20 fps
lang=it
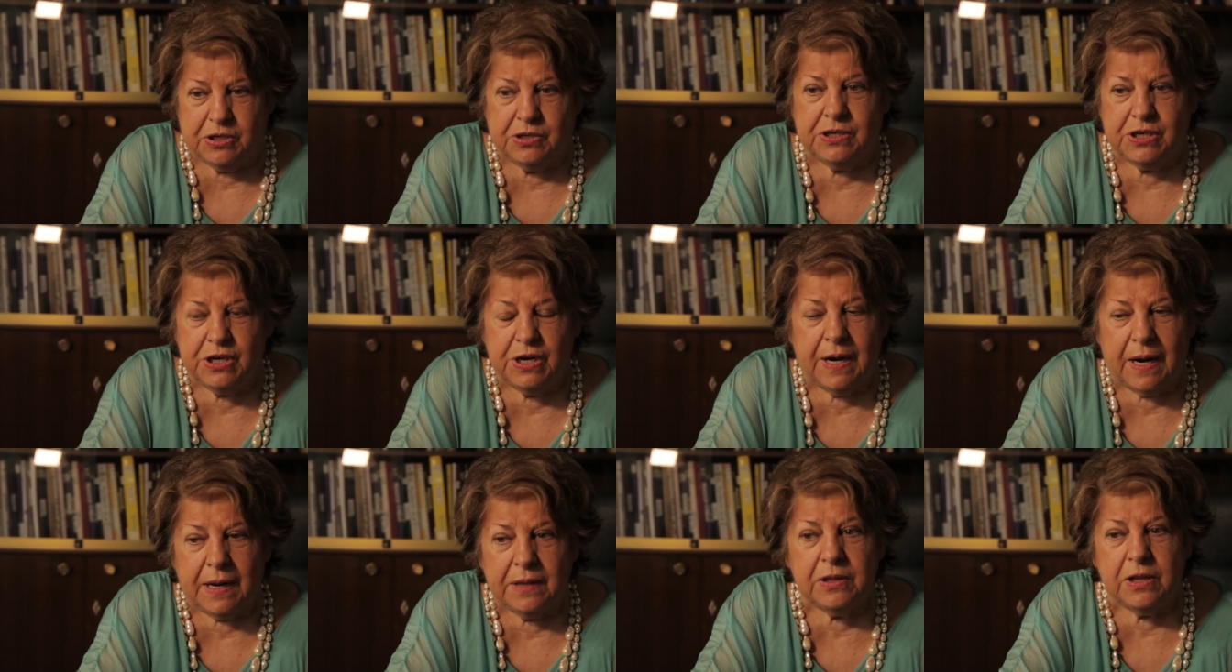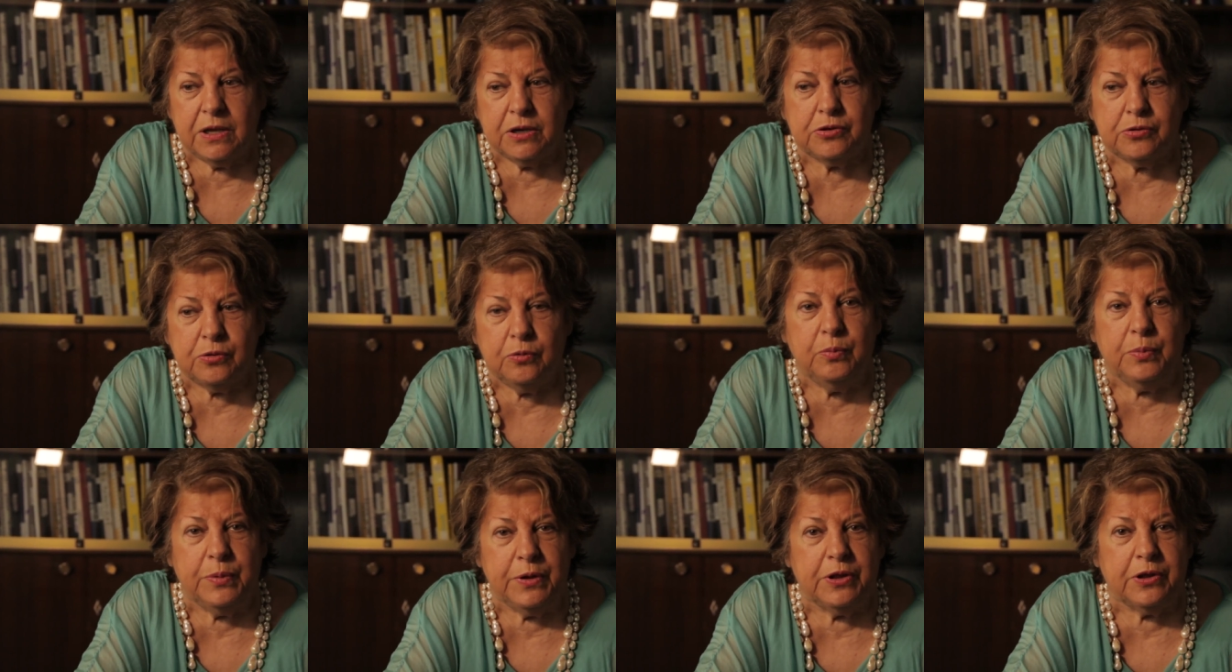ci rende
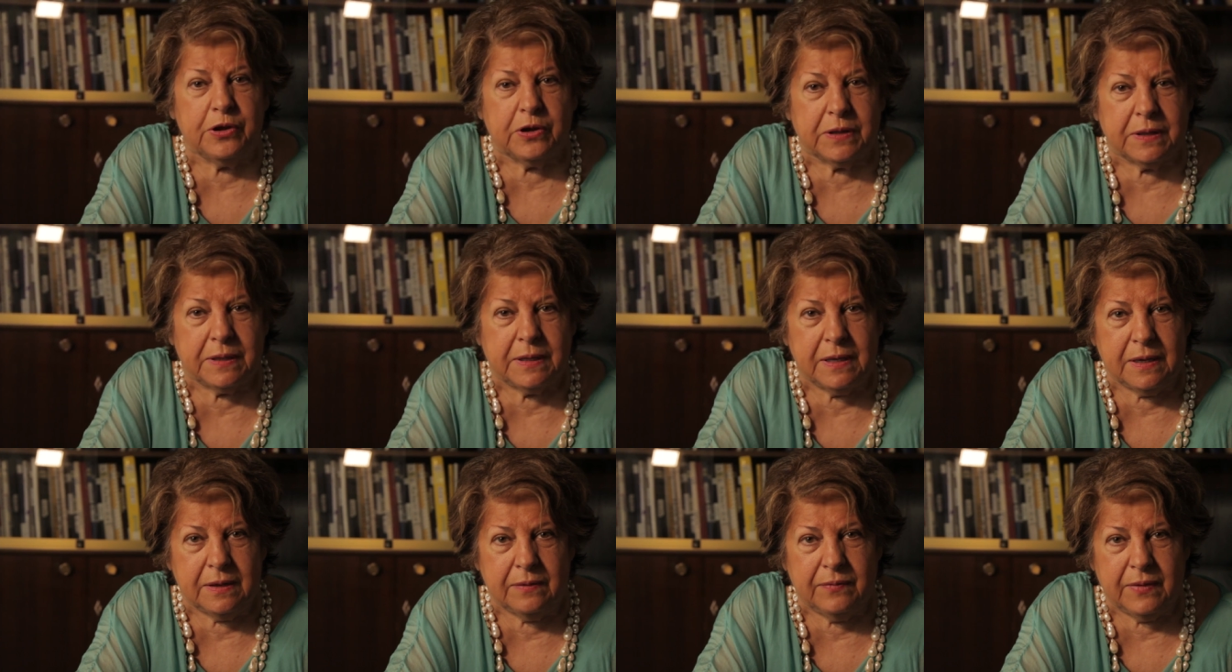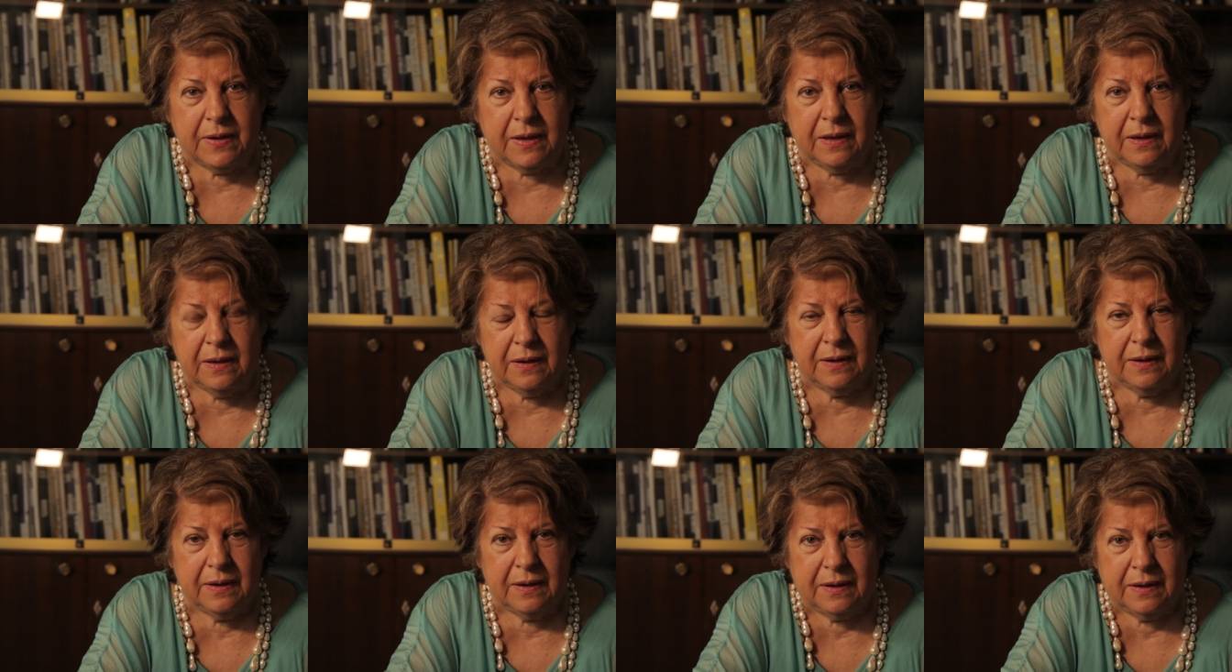subito attivi
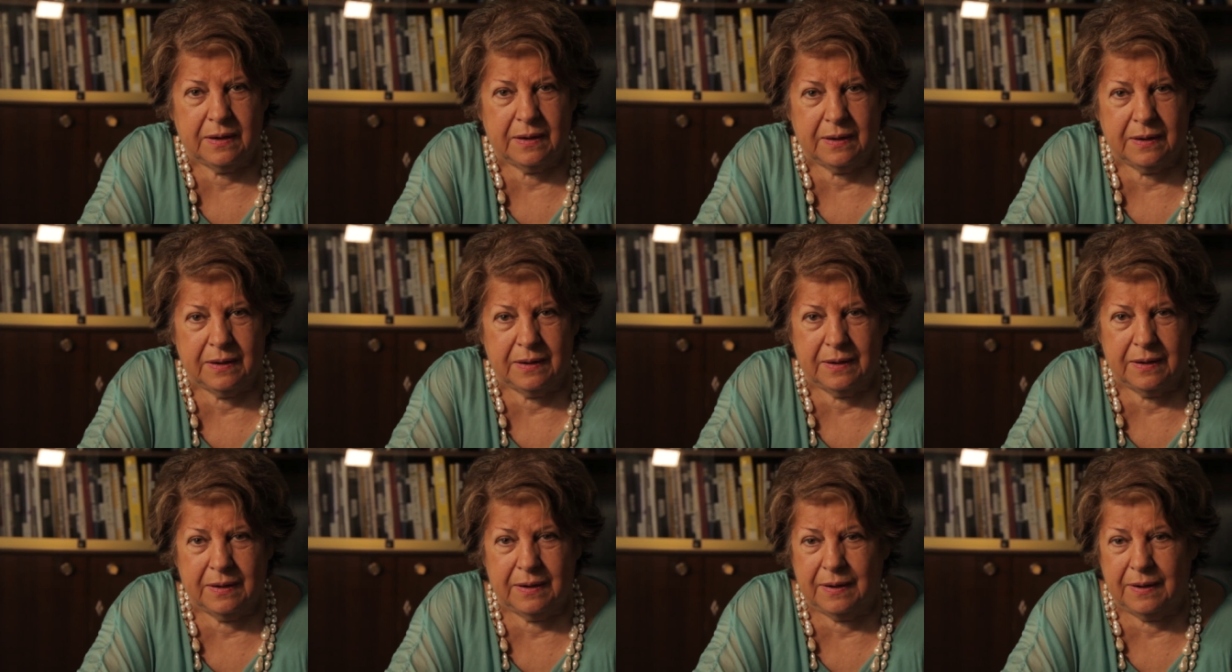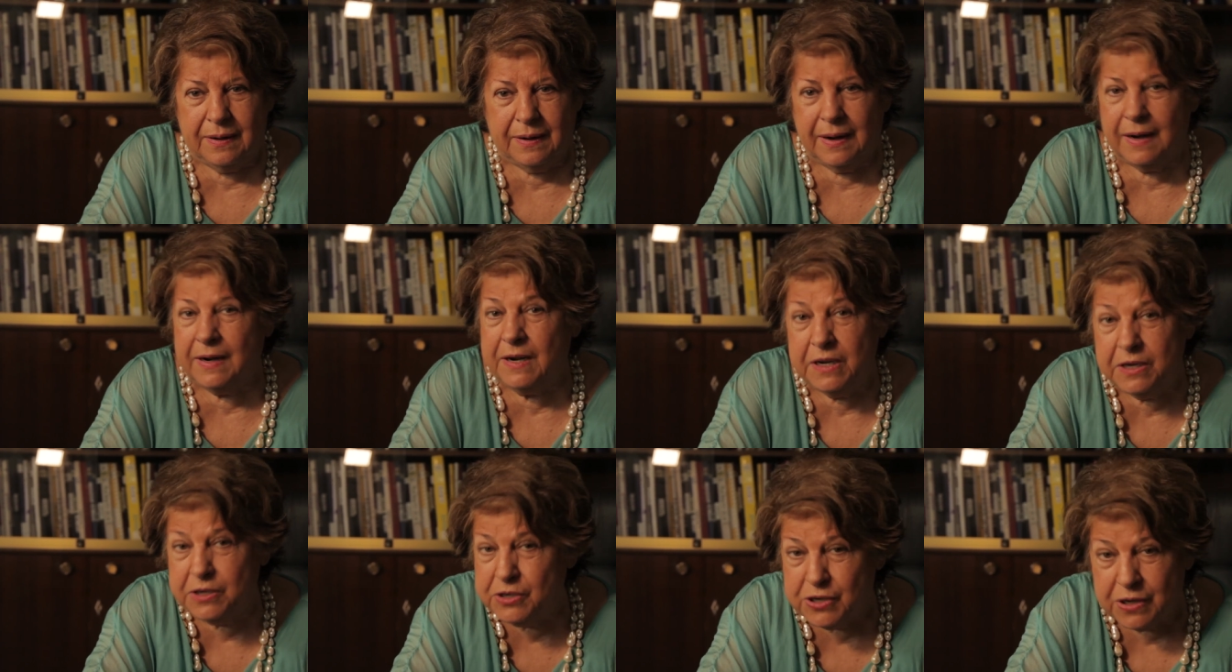eh, la
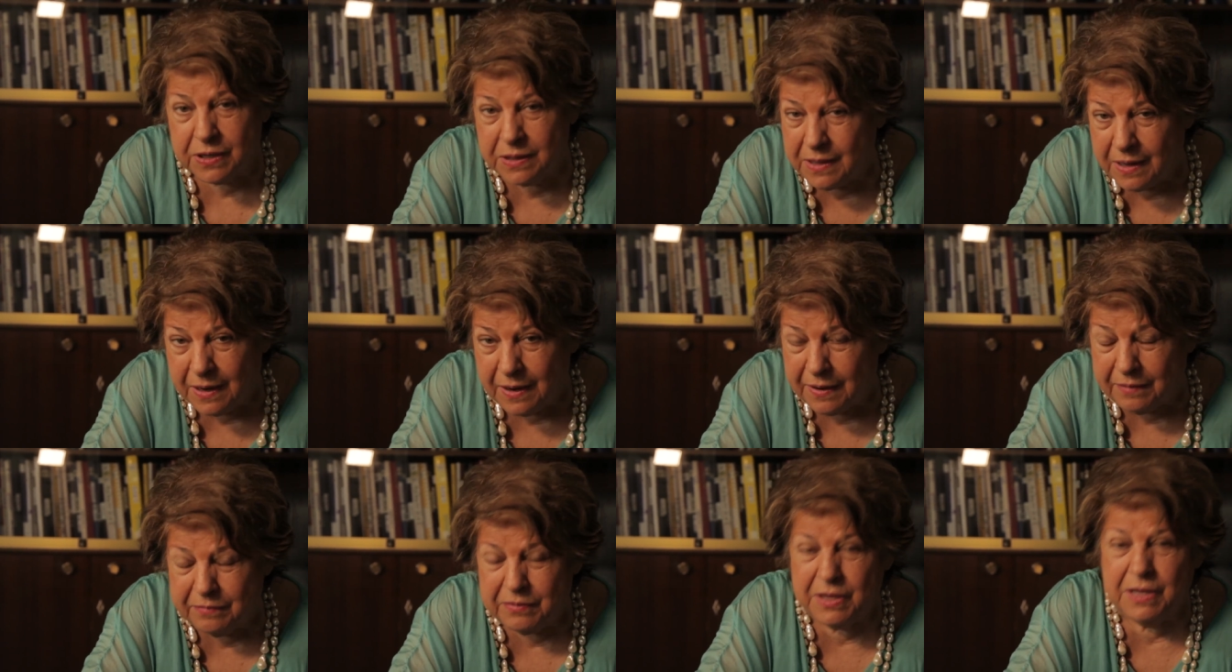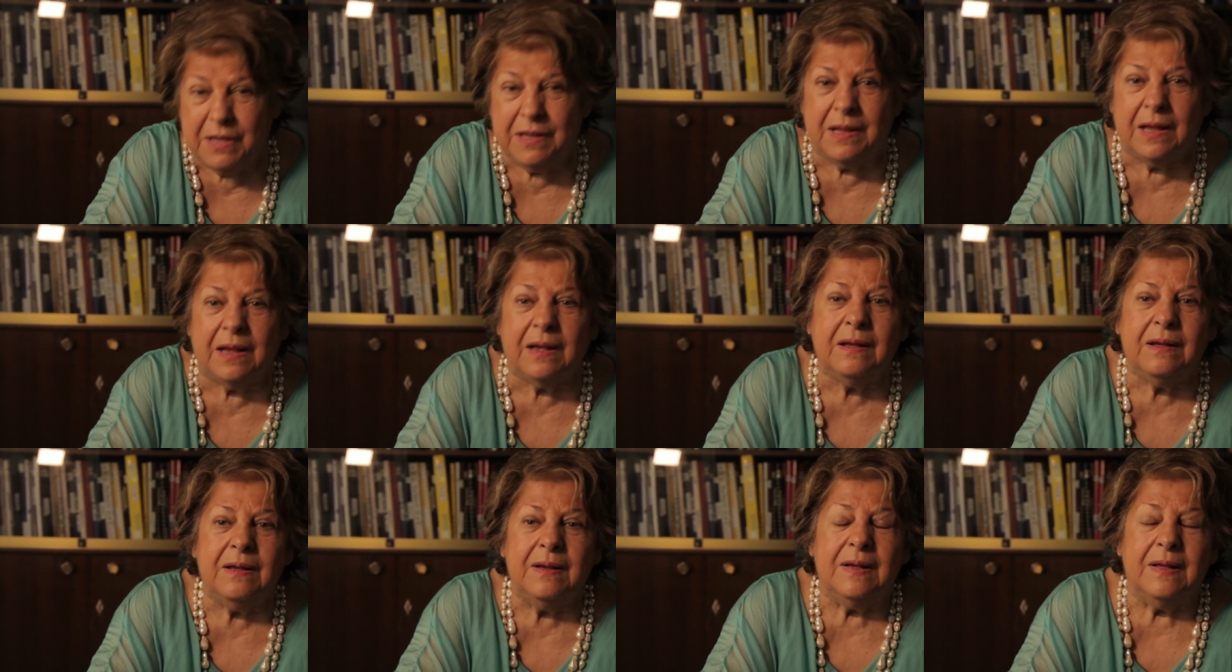legge della
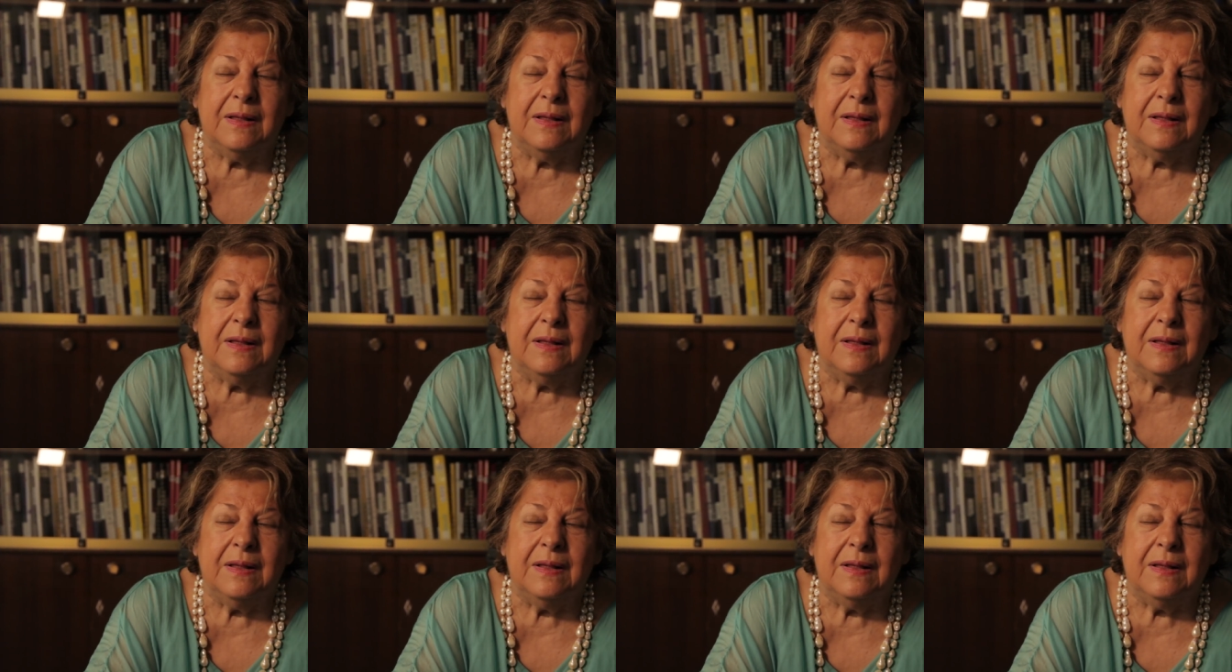vita